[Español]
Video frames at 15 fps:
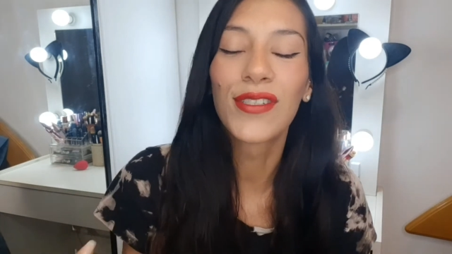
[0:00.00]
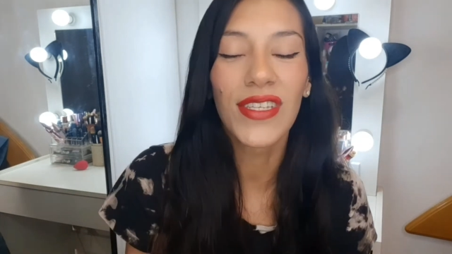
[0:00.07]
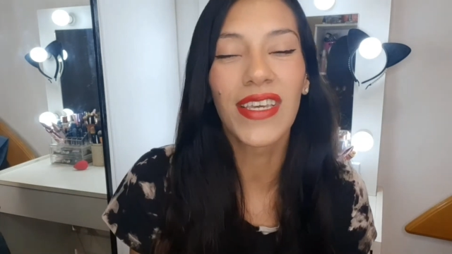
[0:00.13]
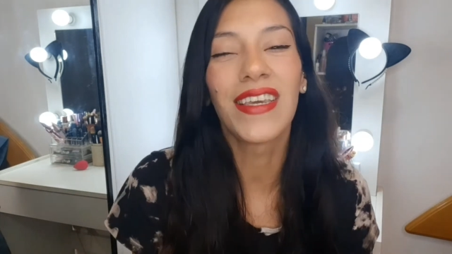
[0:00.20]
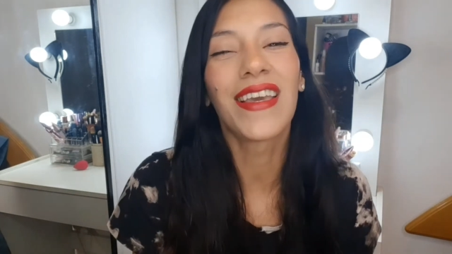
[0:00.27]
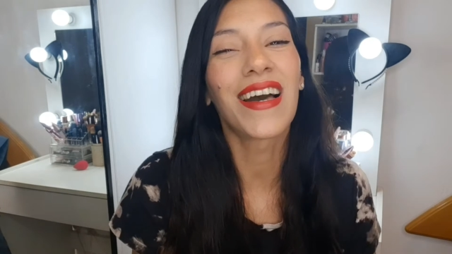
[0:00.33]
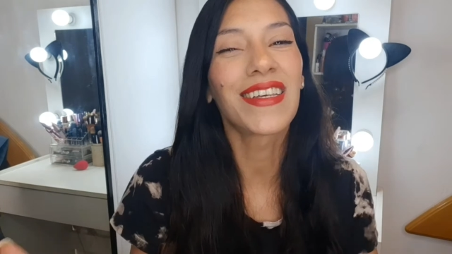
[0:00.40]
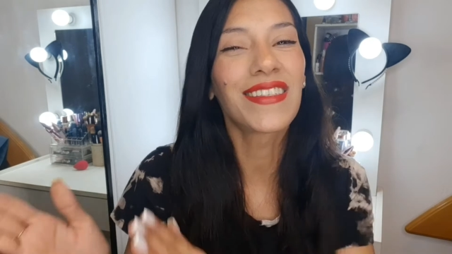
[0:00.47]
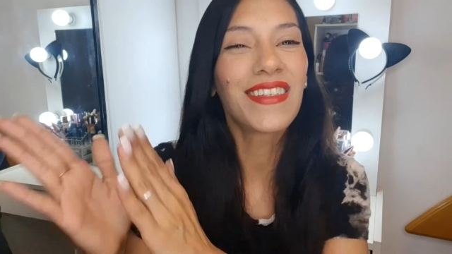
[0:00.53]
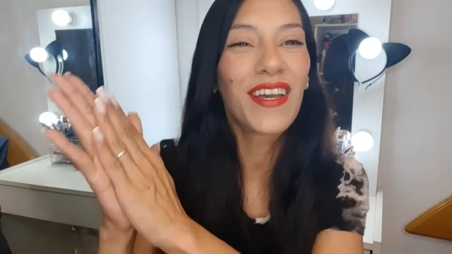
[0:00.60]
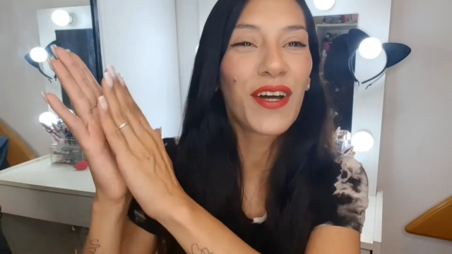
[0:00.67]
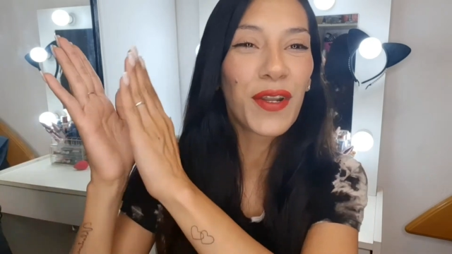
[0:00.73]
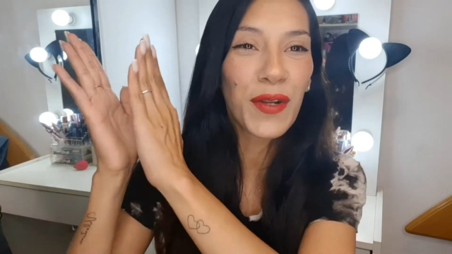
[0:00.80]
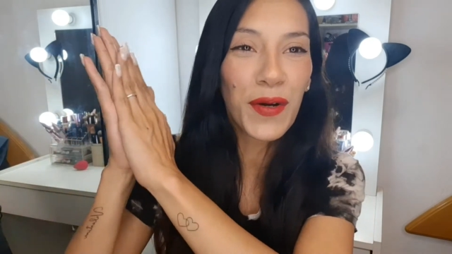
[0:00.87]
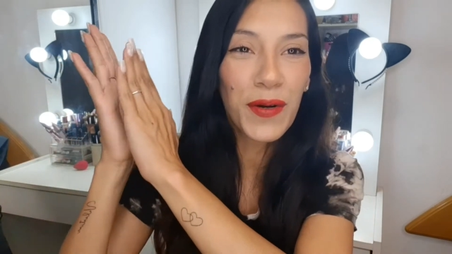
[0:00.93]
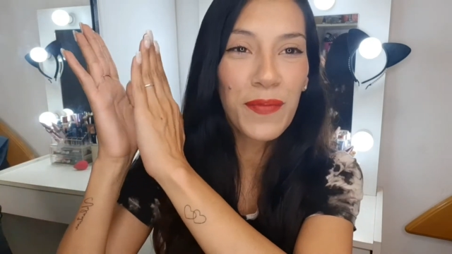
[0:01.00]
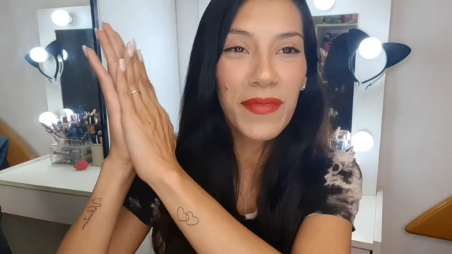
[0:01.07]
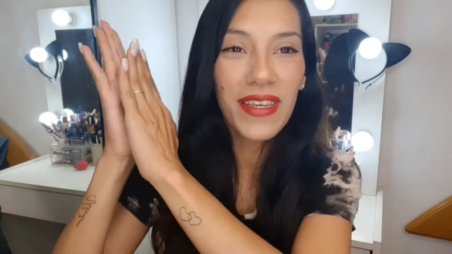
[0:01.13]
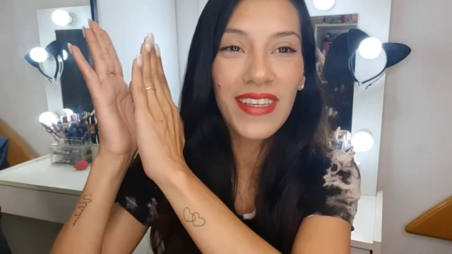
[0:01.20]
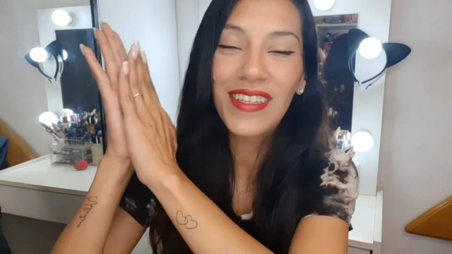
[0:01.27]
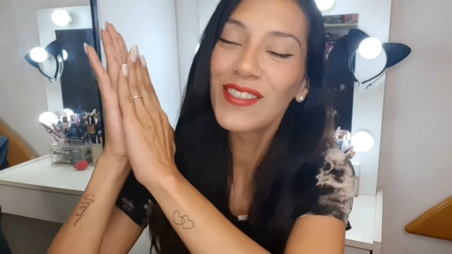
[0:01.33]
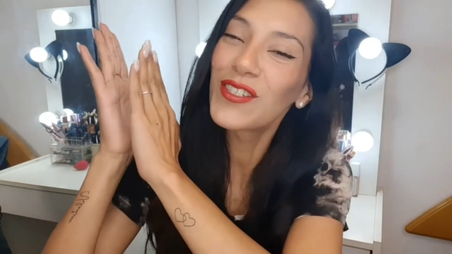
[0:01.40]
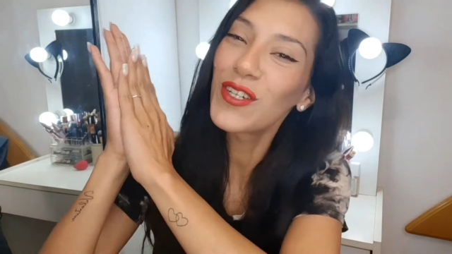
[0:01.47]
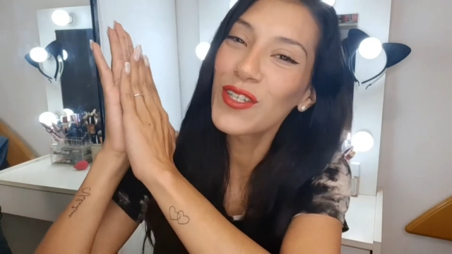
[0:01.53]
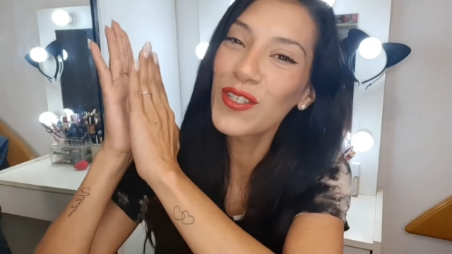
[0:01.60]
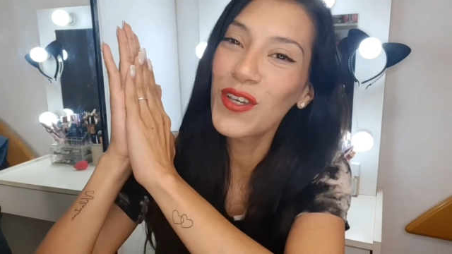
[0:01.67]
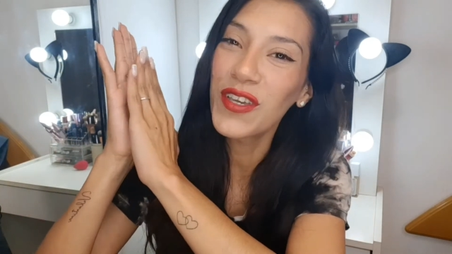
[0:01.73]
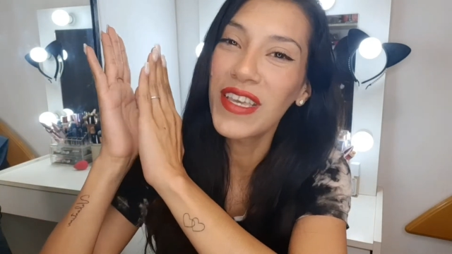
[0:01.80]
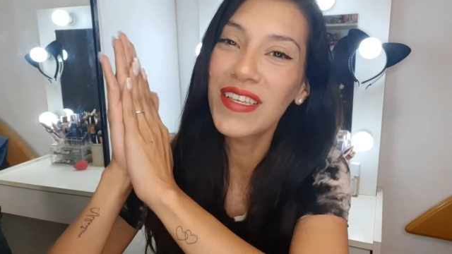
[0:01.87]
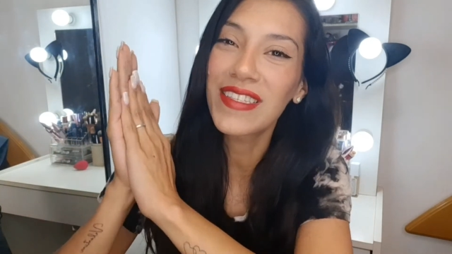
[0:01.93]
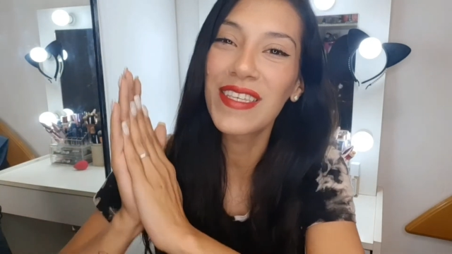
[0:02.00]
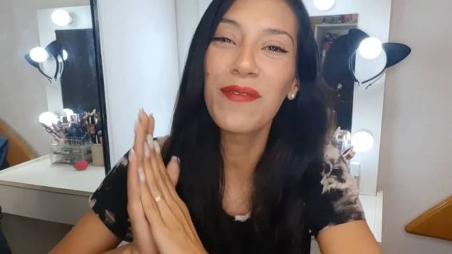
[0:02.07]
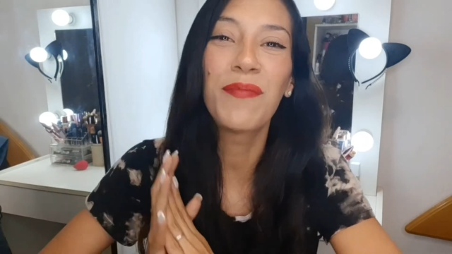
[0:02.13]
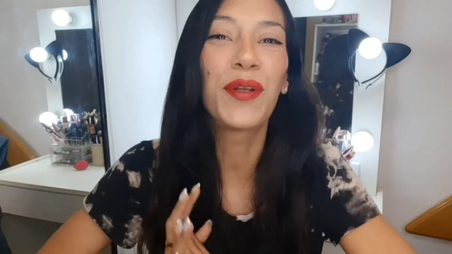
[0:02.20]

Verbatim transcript: Sí, así es Romy, yo soy así,